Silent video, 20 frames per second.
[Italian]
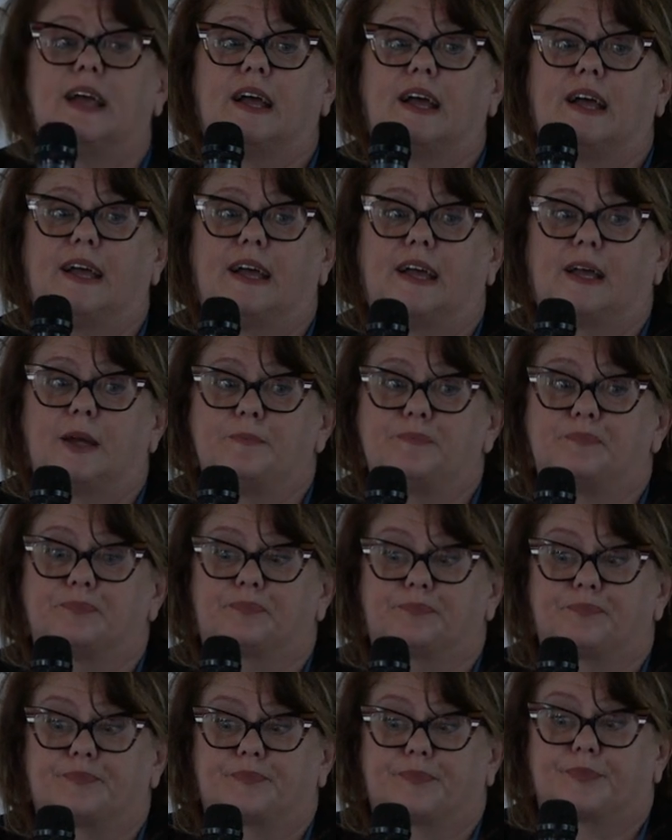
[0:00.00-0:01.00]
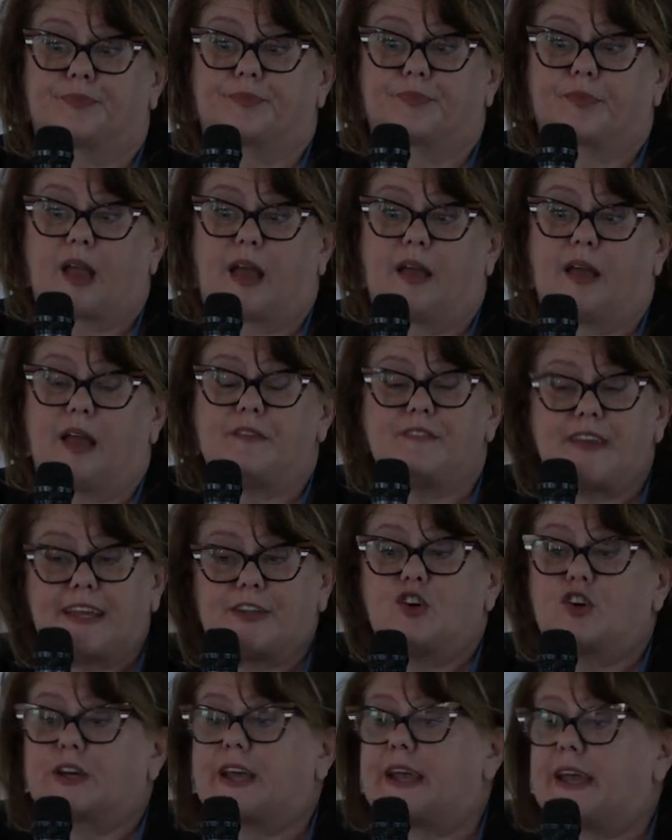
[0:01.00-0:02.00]
Um, e
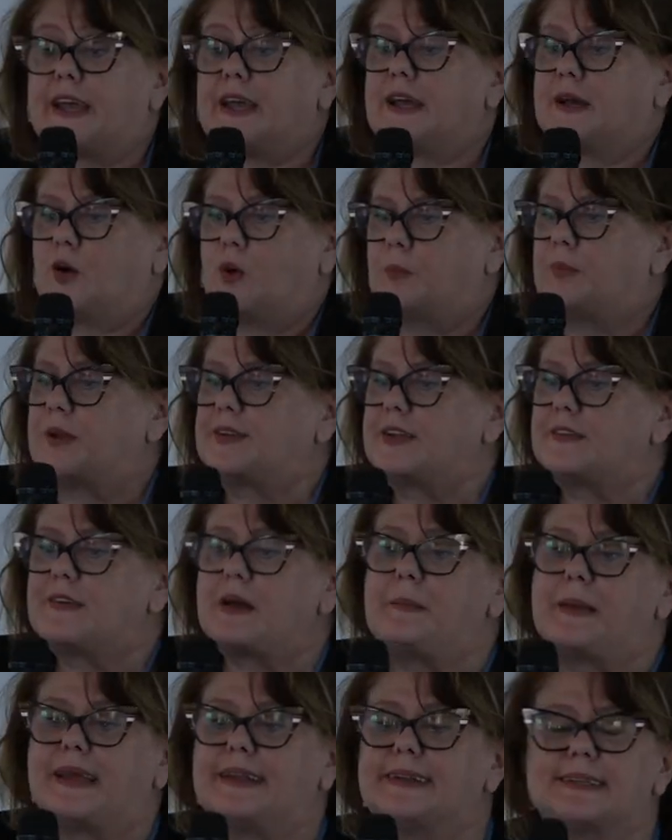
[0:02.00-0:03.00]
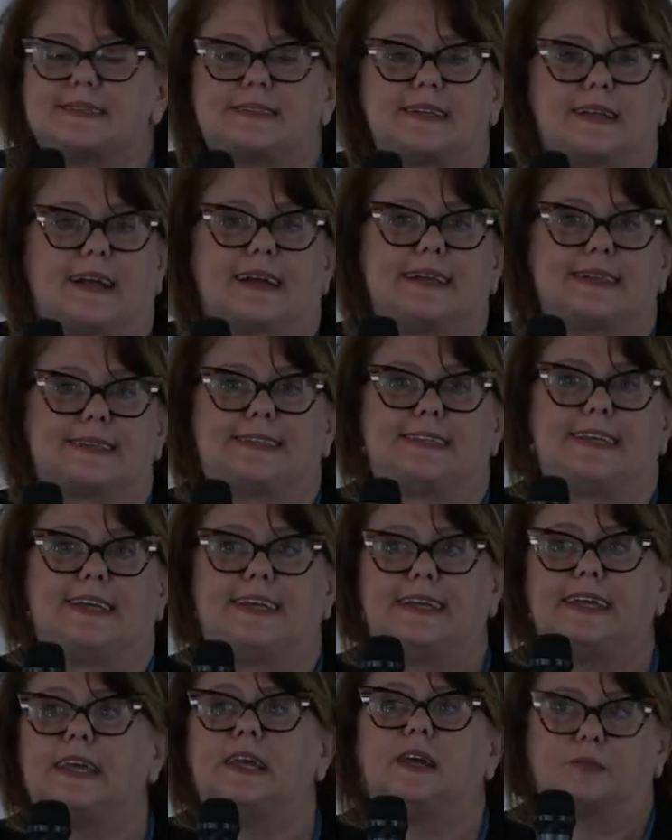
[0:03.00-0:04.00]
vedo che obiettivamente questi
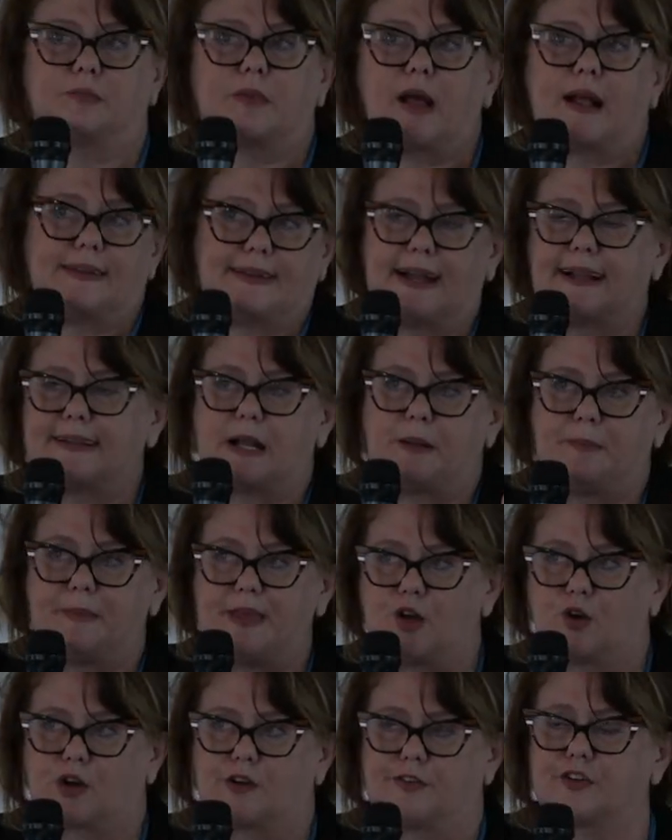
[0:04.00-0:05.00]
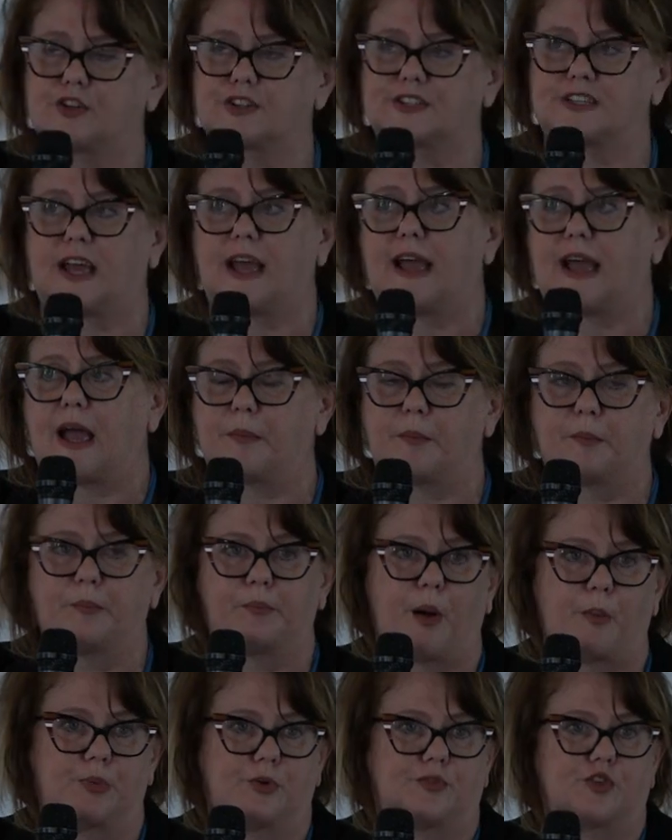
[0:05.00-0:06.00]
ragazzini, al di là del mio che forse è un
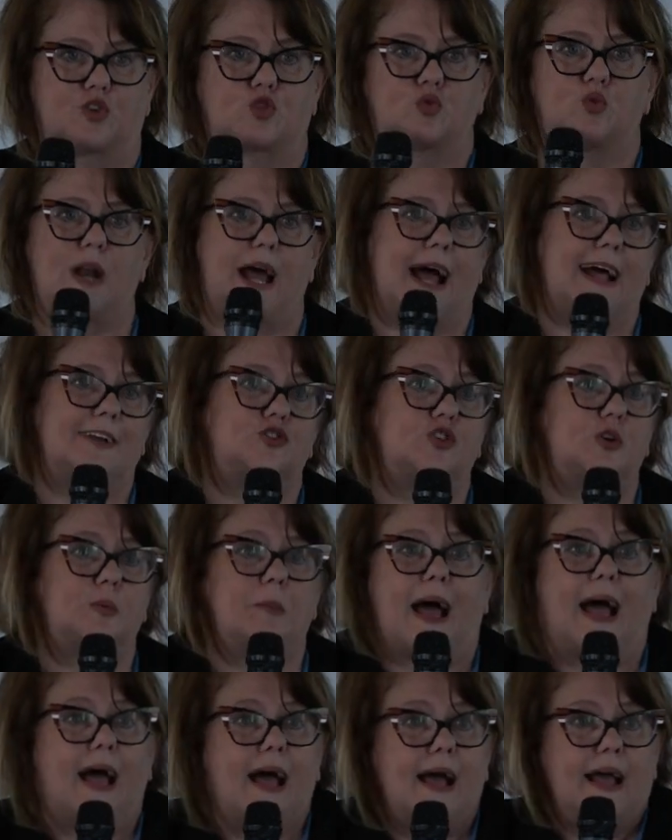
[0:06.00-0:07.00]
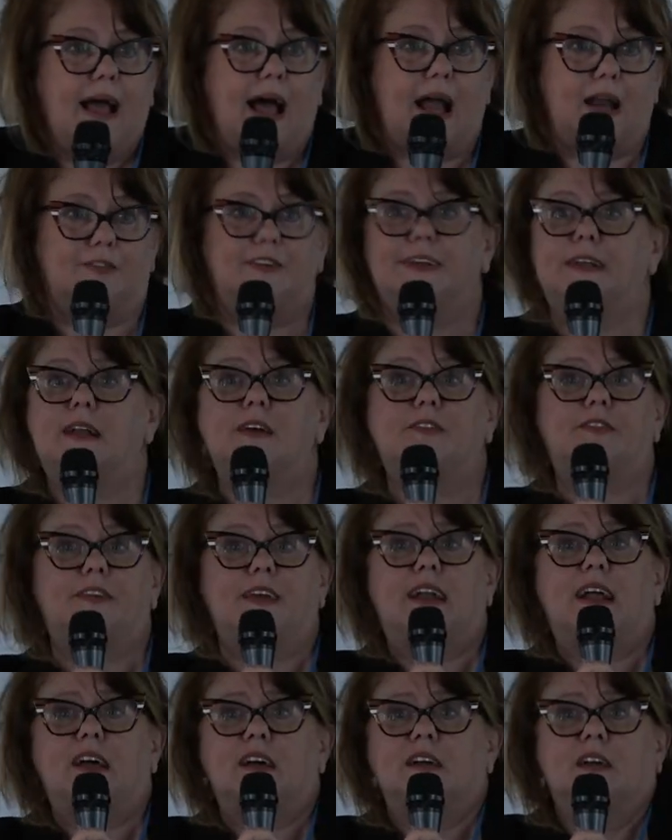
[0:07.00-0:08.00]
po' più fortunato, ma alla fine della
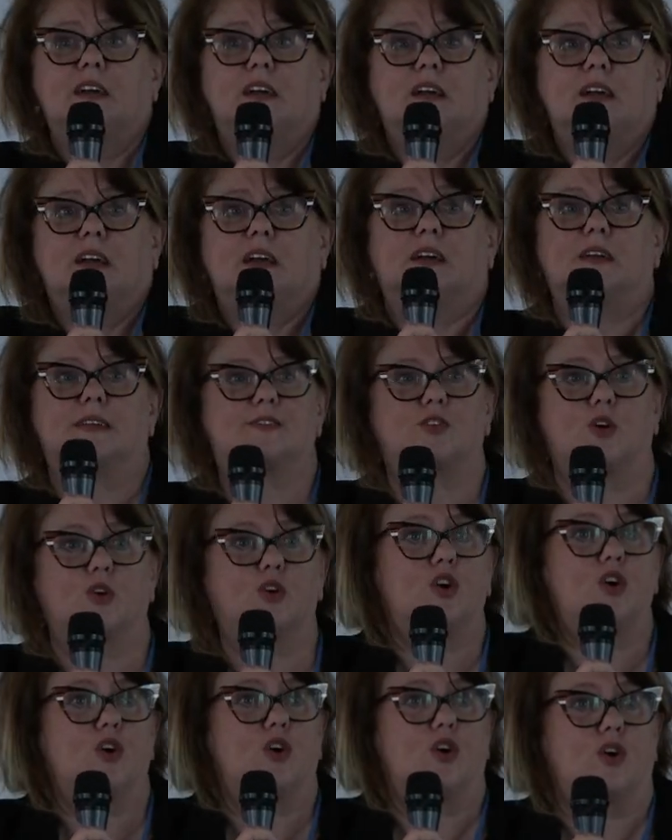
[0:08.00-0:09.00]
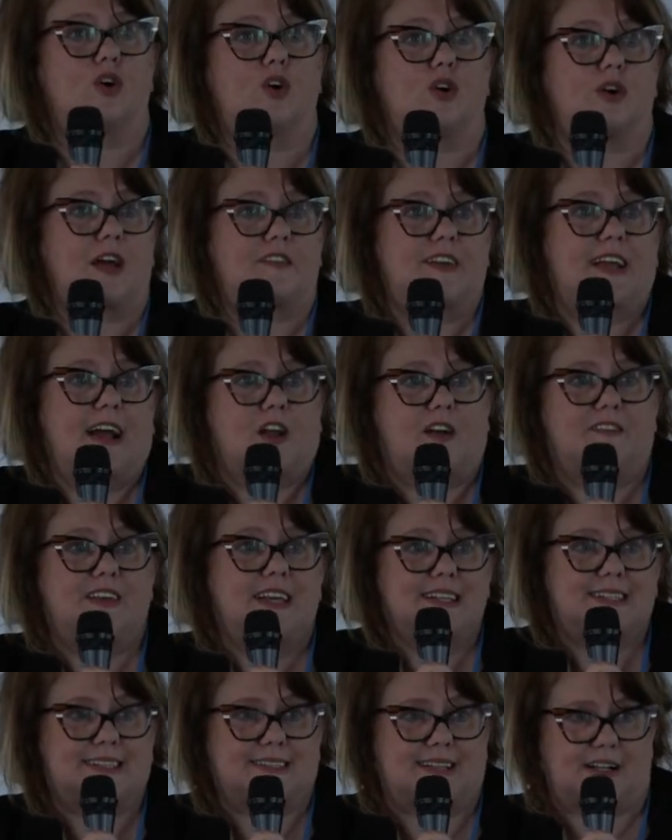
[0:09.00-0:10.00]
fiera eh, sono, navigano a
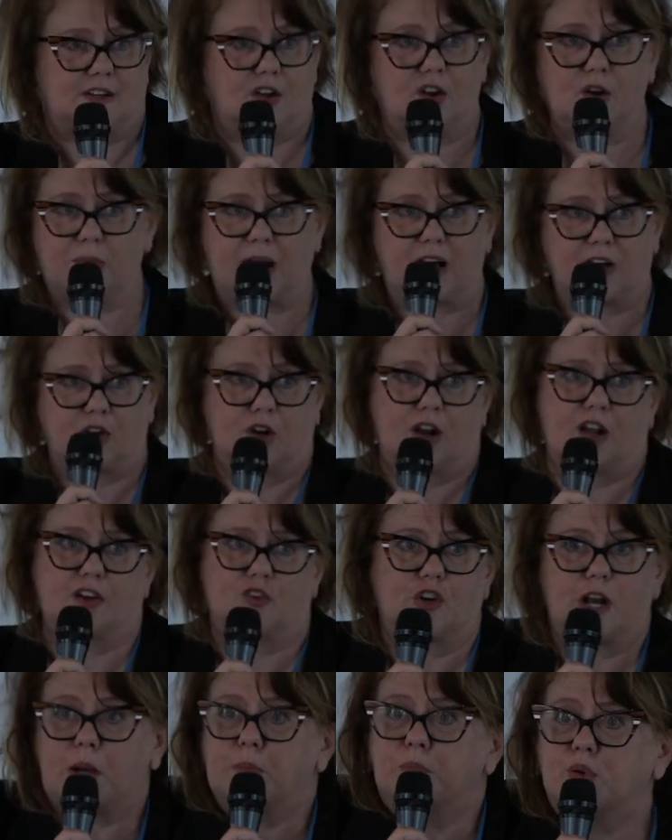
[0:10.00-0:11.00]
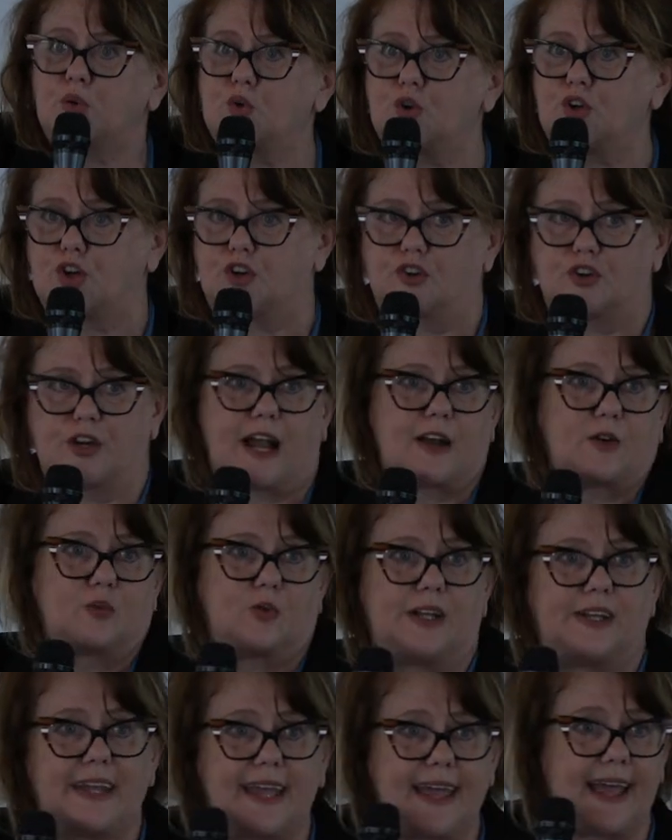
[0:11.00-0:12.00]
vista, no? brancolano nel buio, non ne hanno
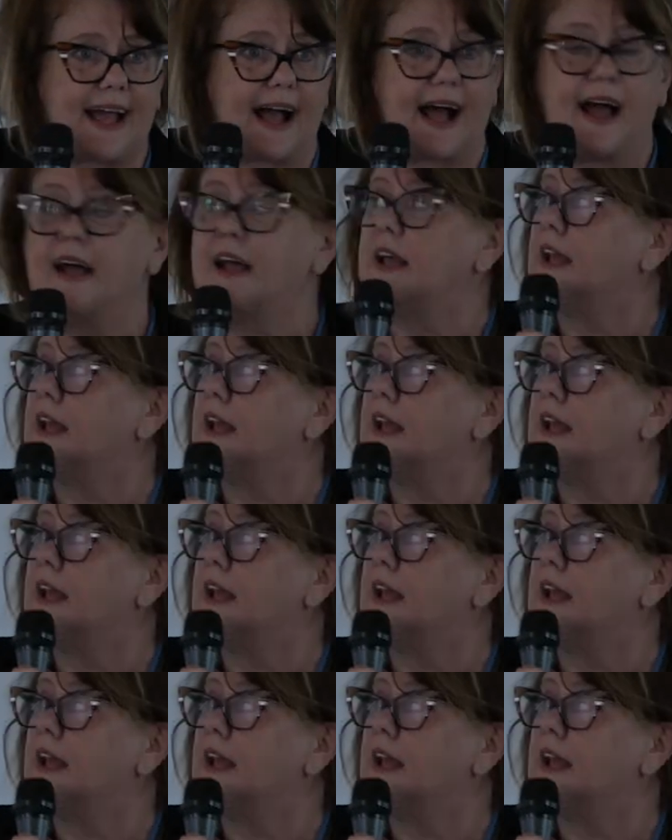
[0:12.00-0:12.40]
un'idea.